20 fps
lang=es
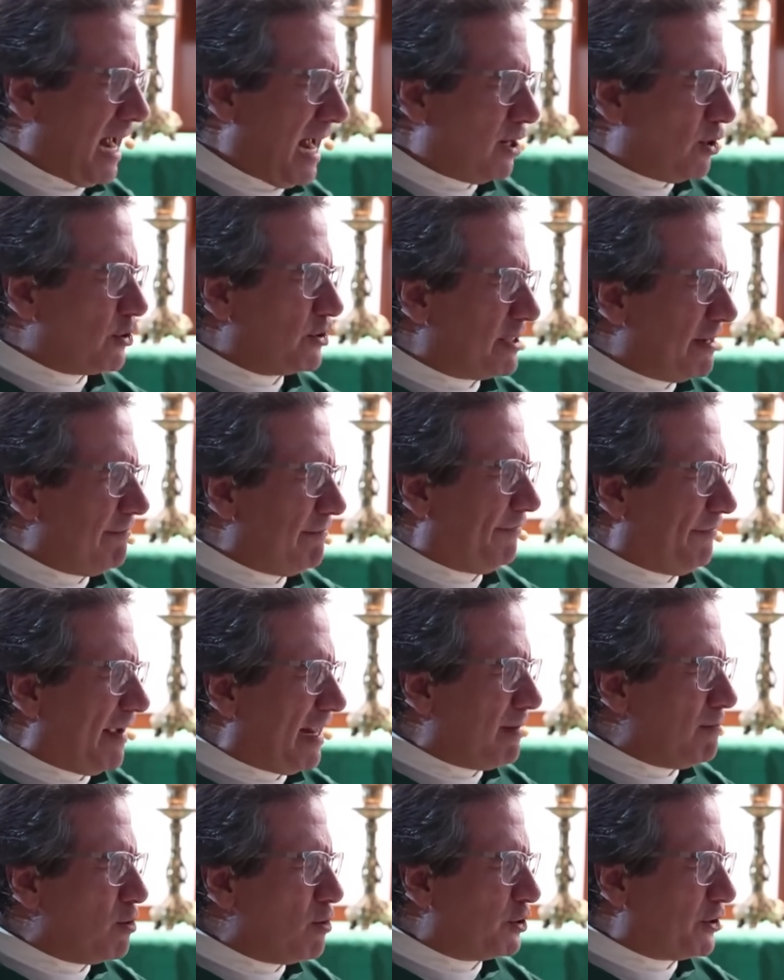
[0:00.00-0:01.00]
a los
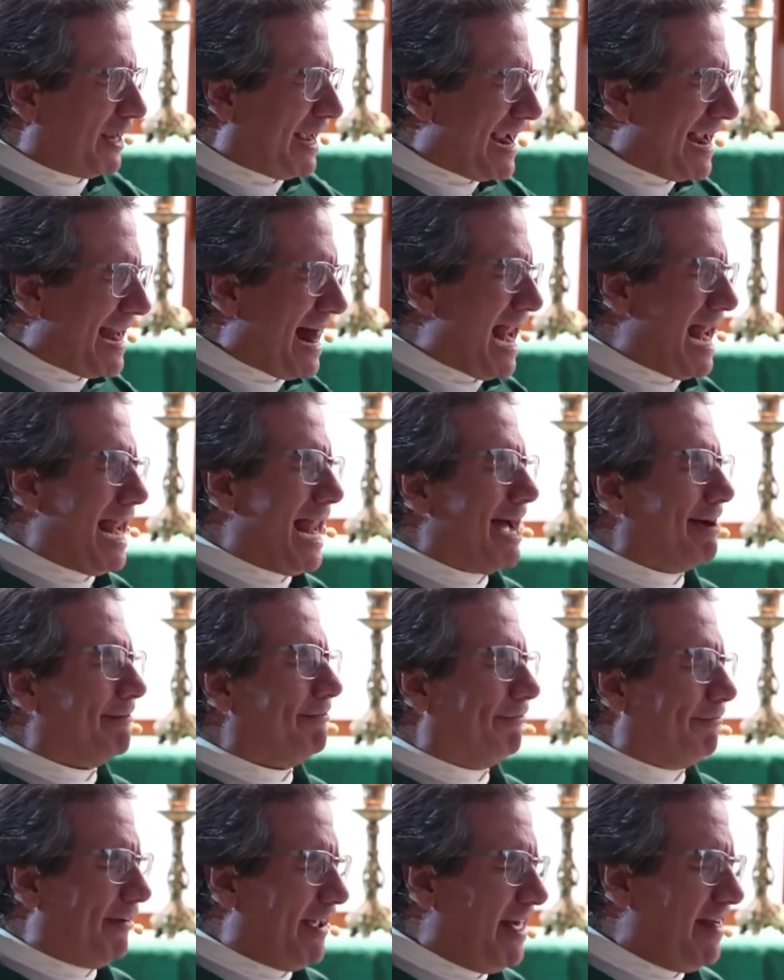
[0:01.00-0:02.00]
enfermos que era la
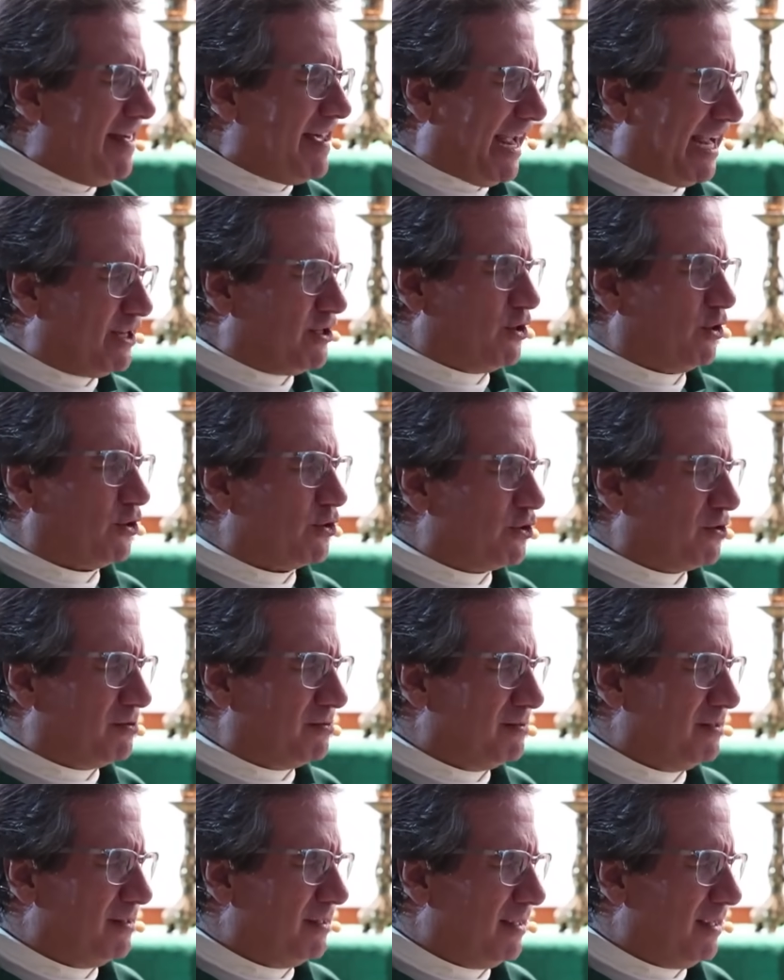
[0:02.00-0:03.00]
fe de ellos